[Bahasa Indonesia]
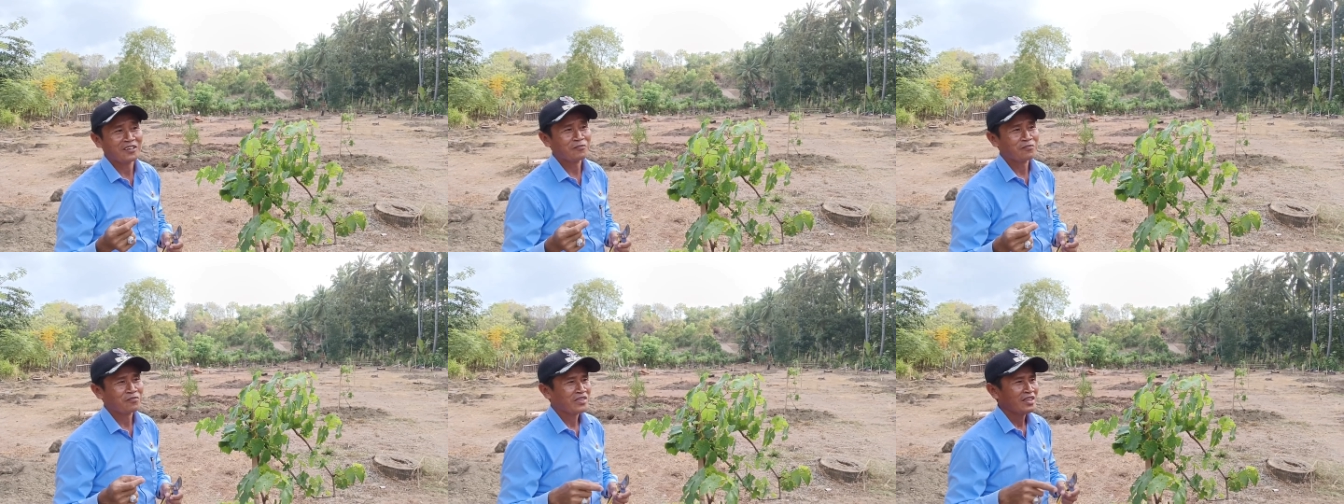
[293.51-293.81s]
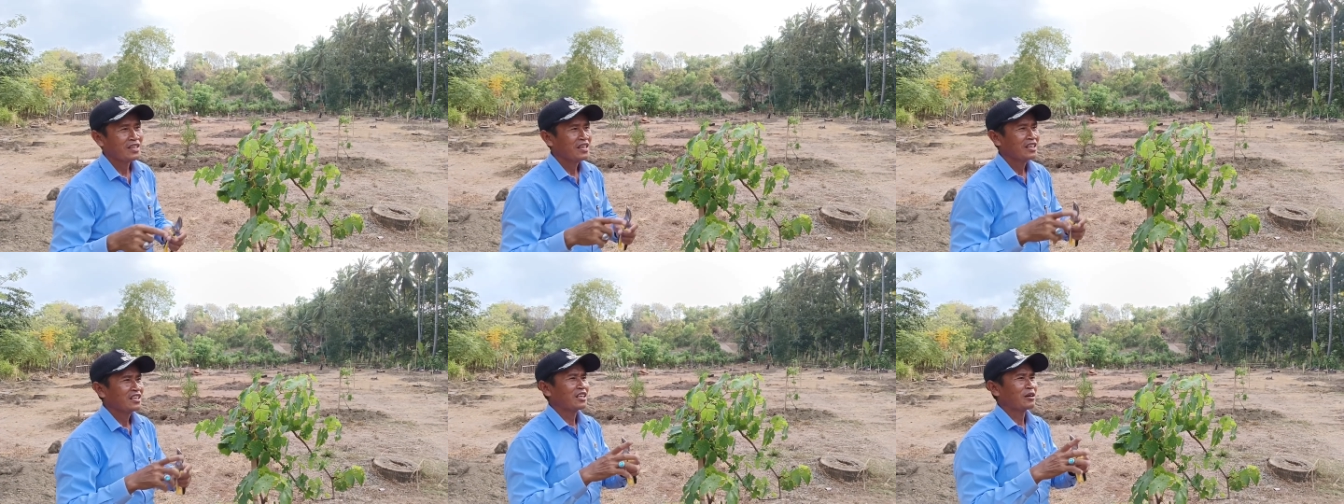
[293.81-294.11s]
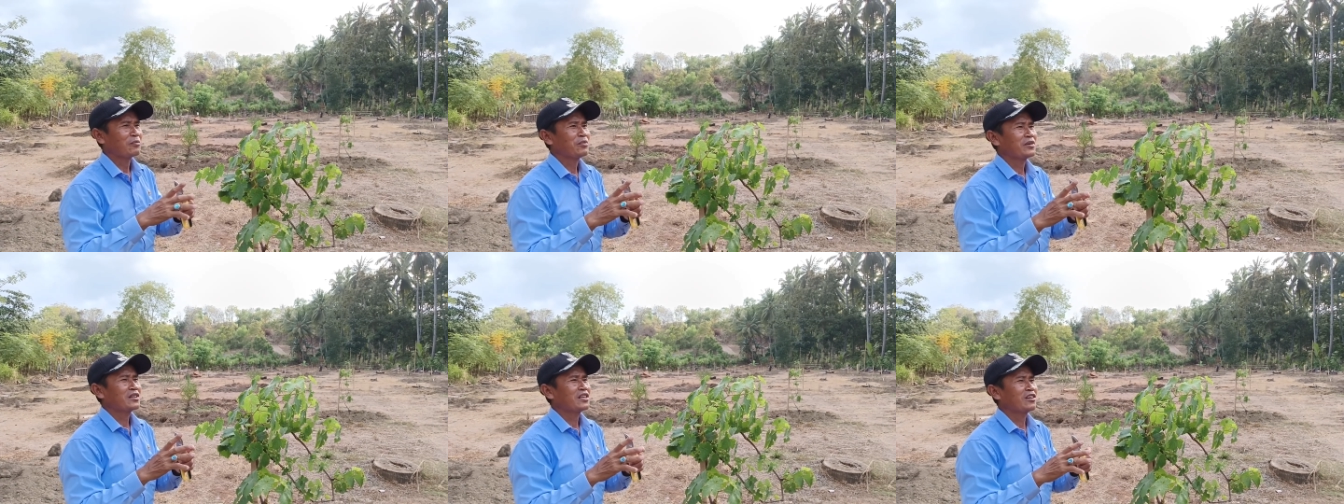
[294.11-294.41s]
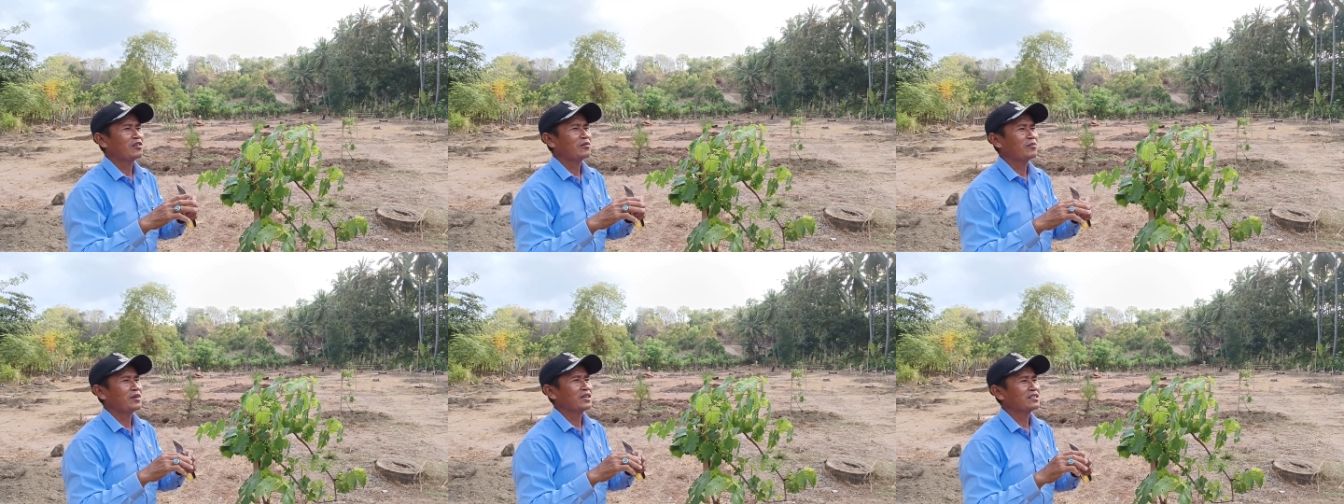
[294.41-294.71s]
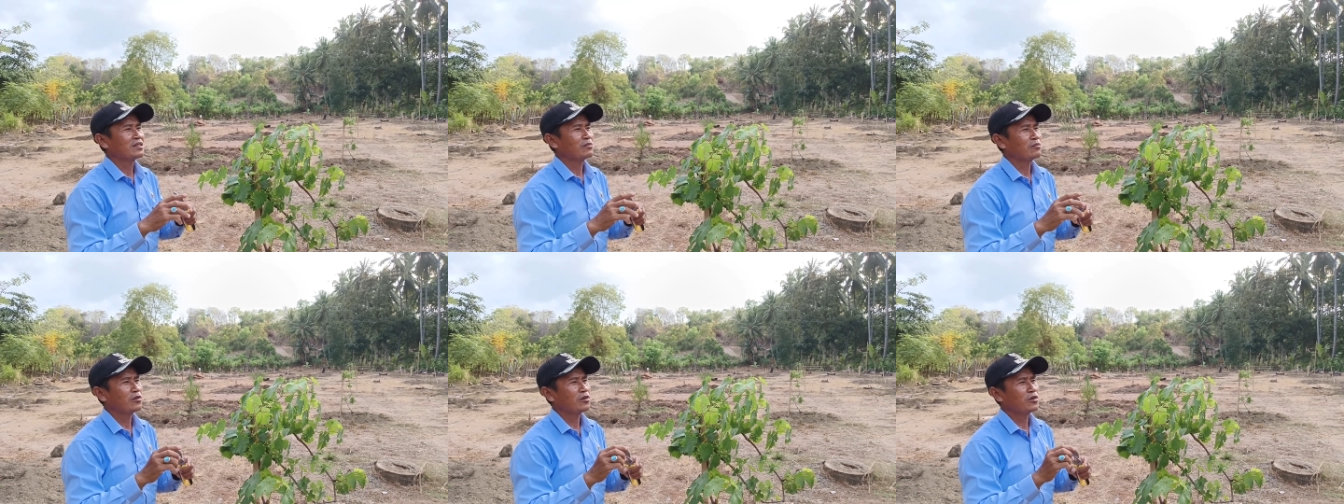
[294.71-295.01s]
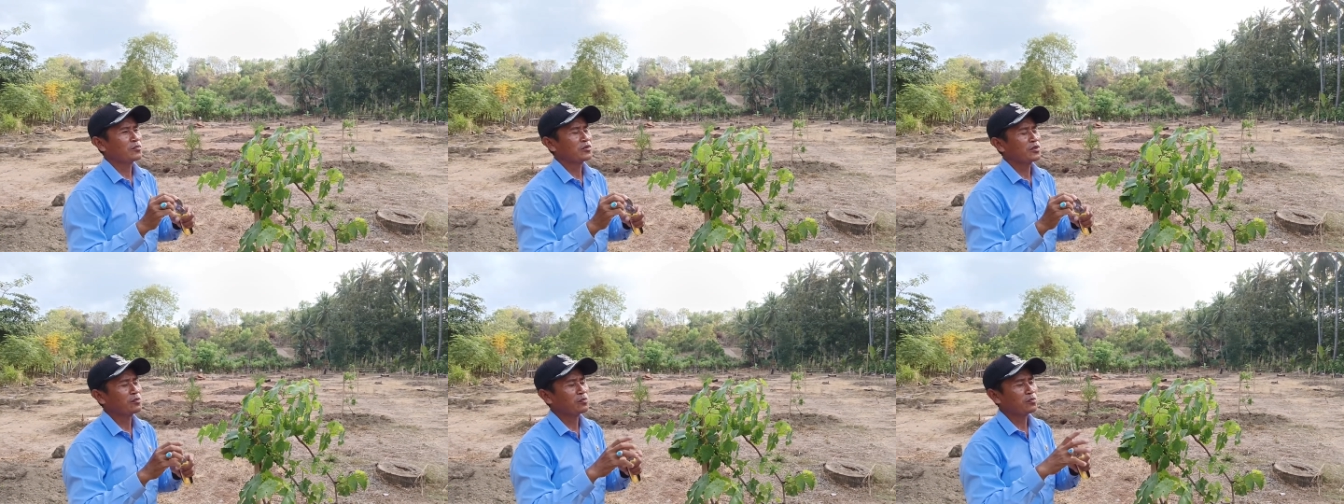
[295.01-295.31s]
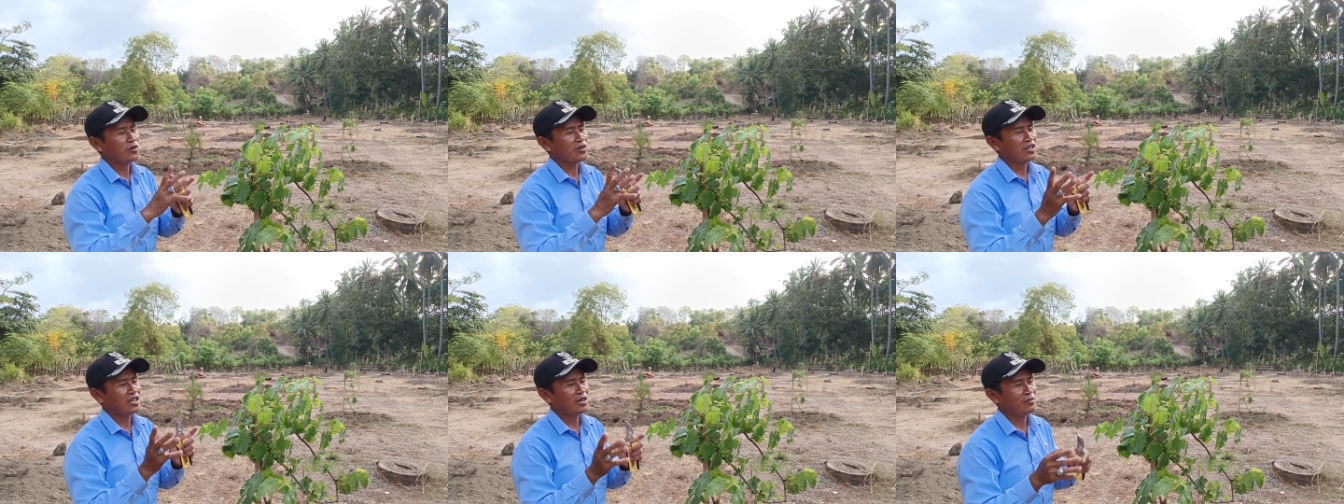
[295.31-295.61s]
Uh. Tapi kalau masih belum
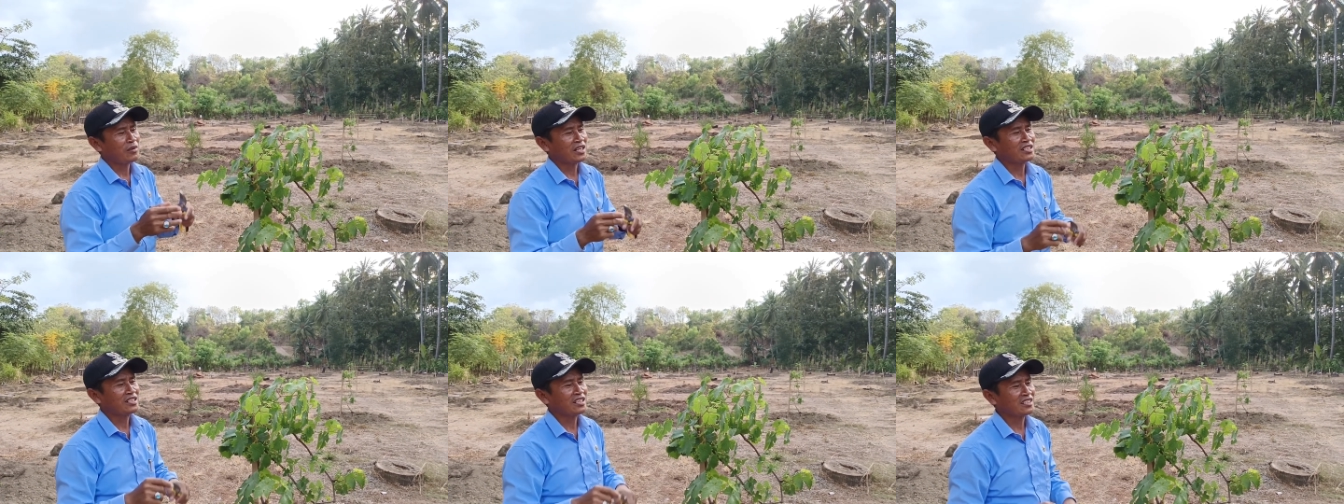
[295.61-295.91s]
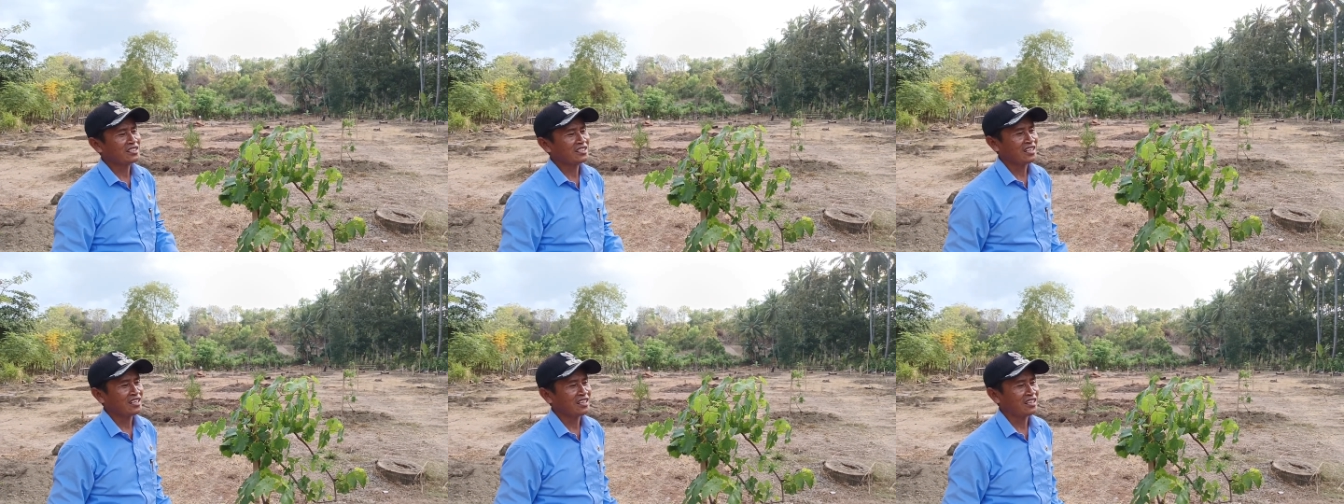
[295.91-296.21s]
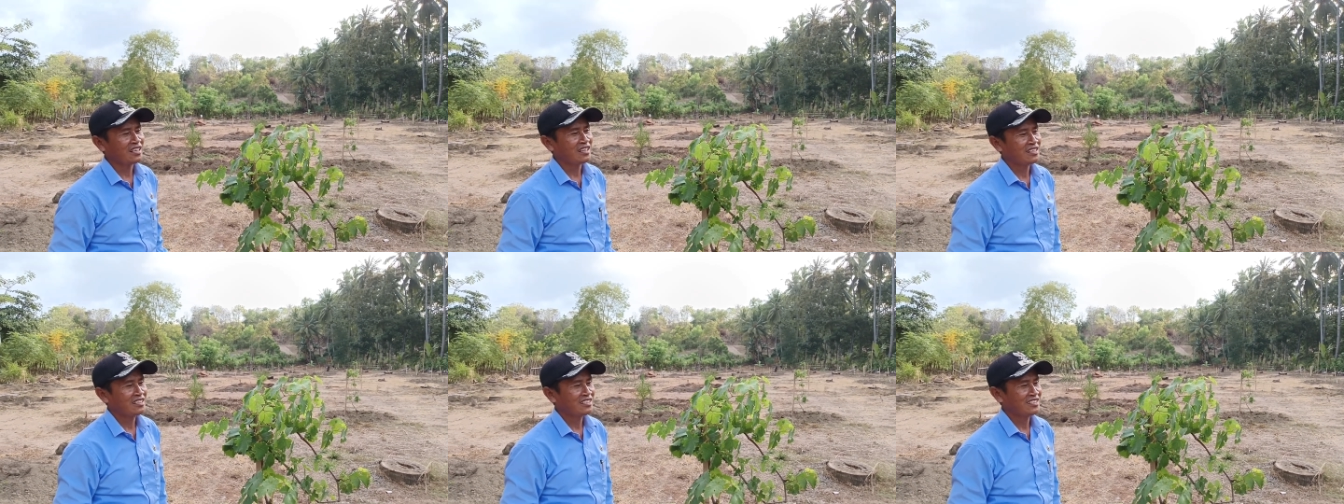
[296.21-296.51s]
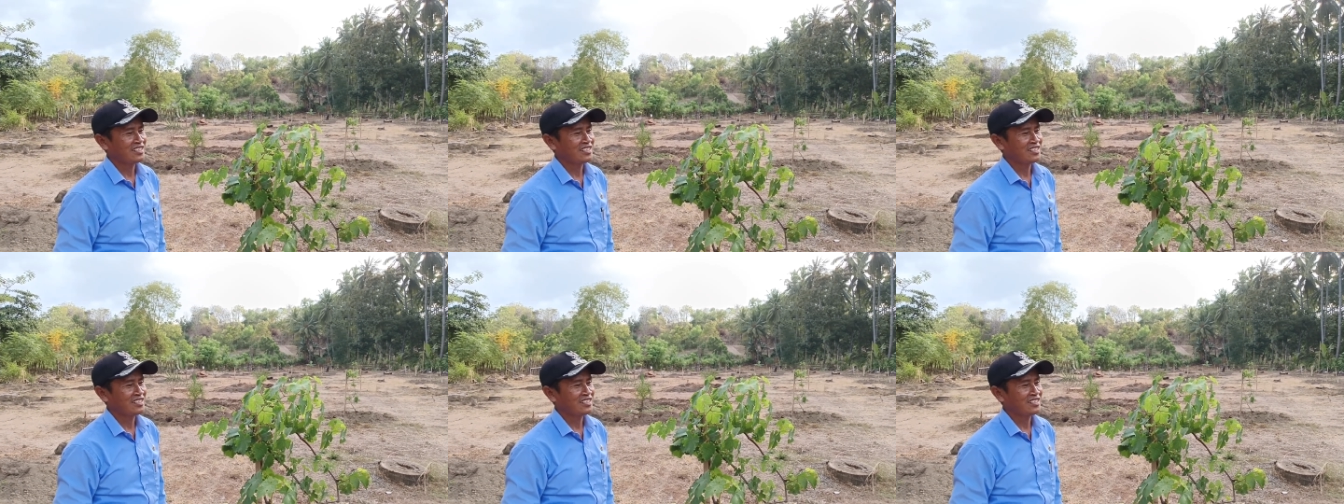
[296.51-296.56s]
sempurna matangnya,